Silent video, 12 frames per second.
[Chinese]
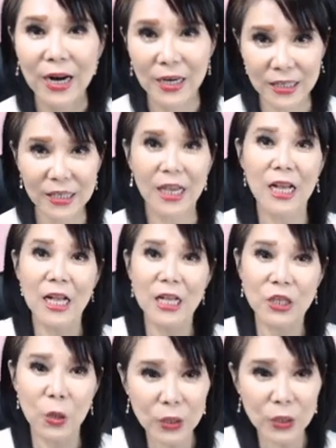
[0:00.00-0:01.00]
而且
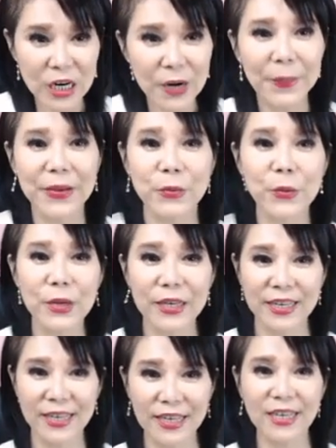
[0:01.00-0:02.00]
从日本运了
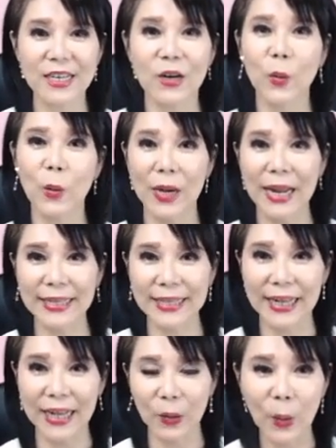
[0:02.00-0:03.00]
客人回来
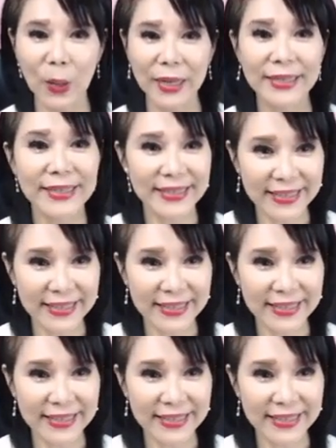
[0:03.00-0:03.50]
台湾。